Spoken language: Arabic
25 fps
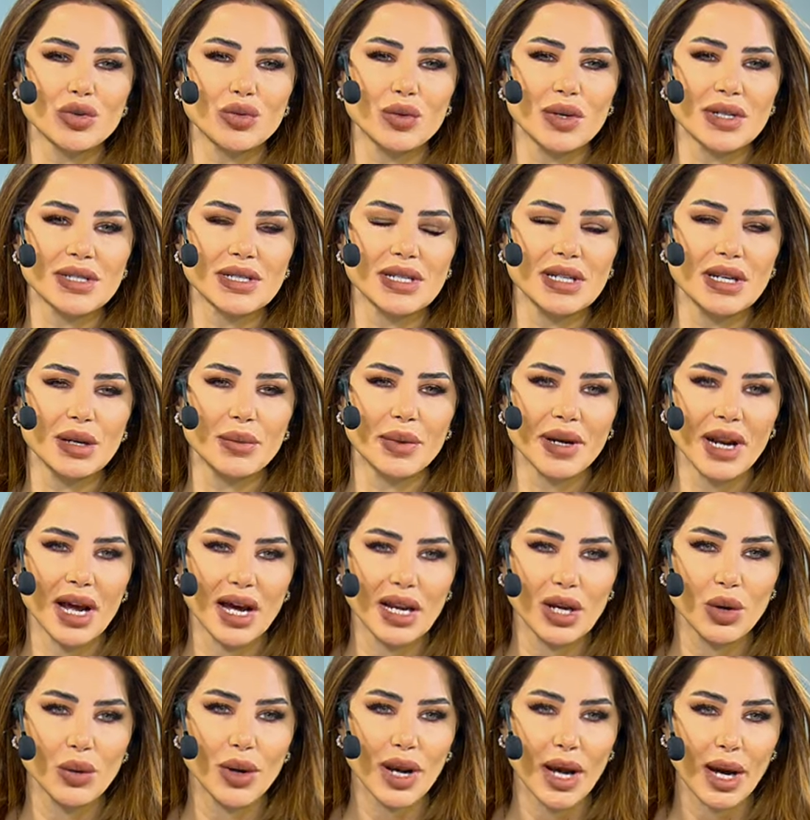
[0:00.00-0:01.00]
واصلين
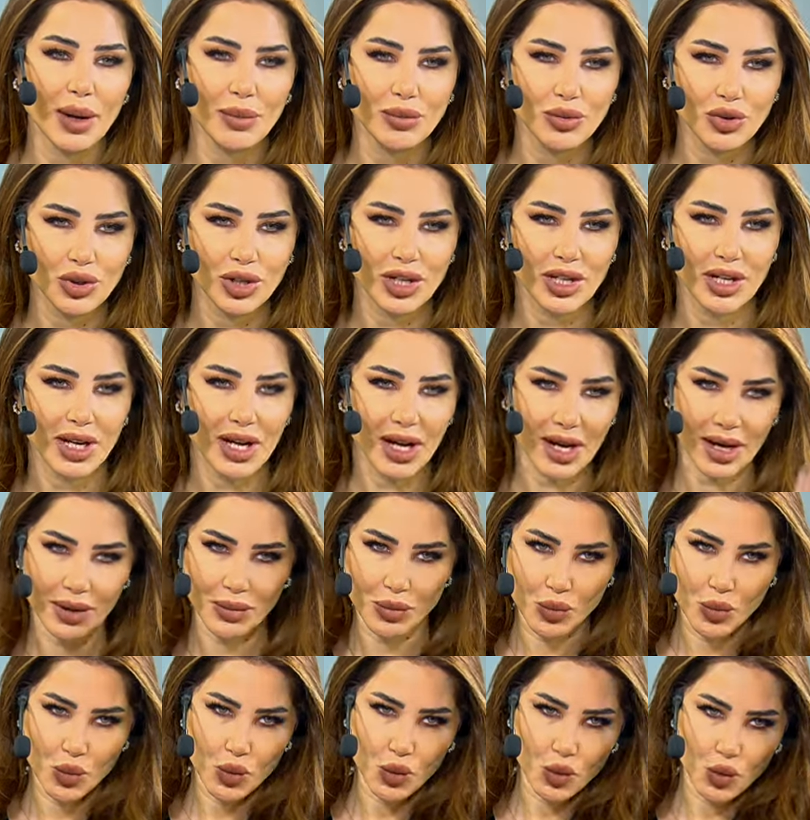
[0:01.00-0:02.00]
لمرحله والحمد لله
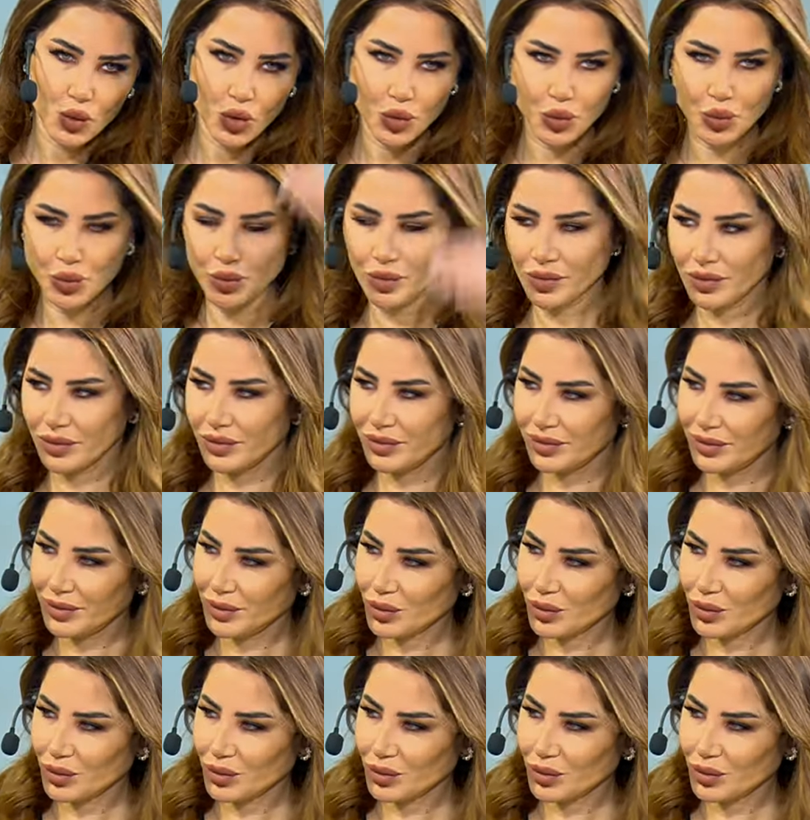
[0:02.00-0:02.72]
اه